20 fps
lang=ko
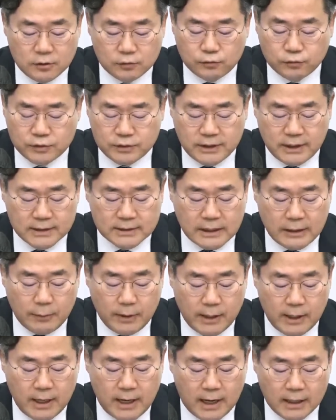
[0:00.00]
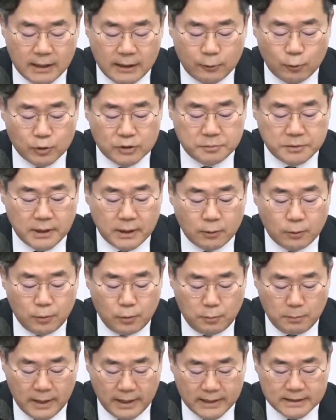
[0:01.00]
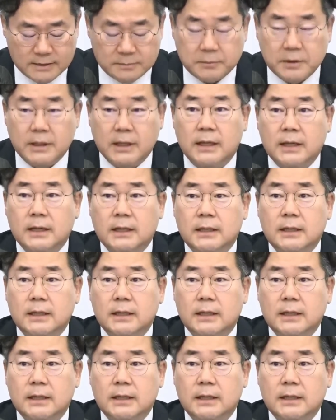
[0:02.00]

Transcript: 국제사회에 알리고 싶다고 말했습니다.